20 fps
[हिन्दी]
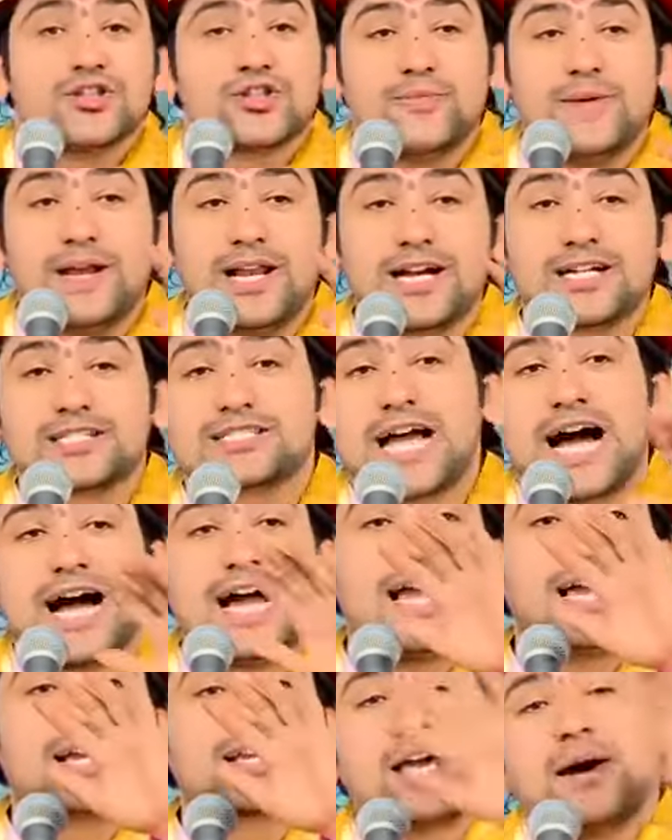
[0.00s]
तुम्हें लगता
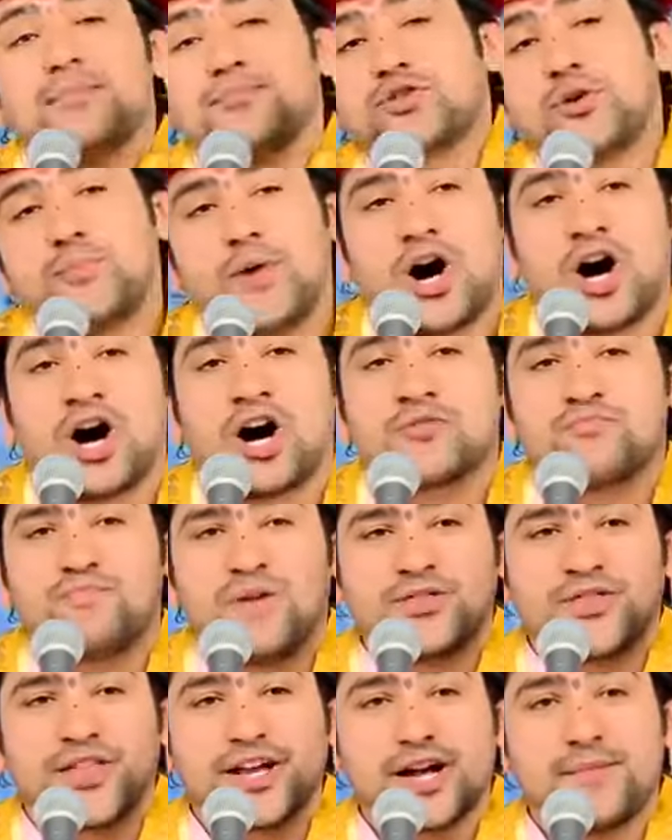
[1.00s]
है कि हम तो बहुत
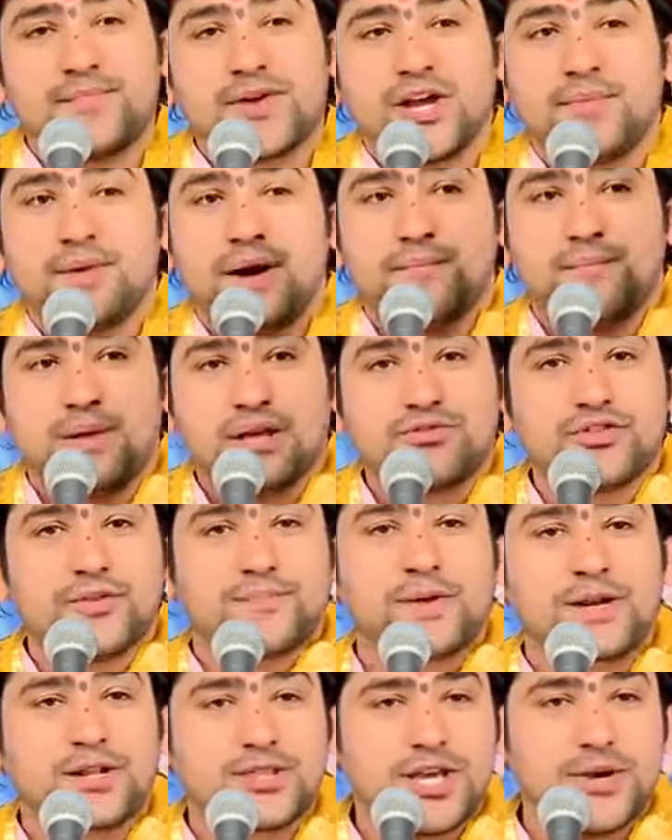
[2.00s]
बंद कमरे में बंद
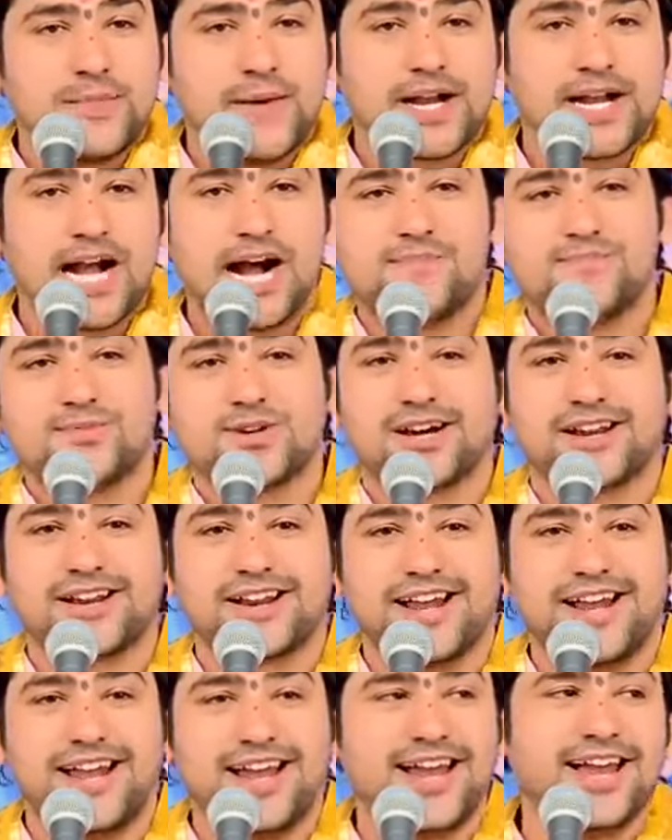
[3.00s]
पर्दे में काम कर
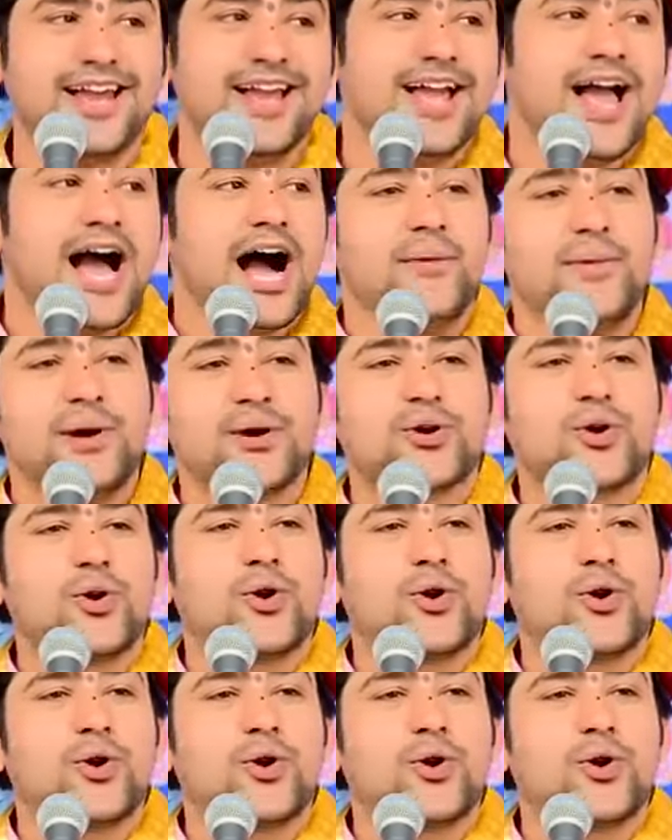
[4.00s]
रहे हैं हमें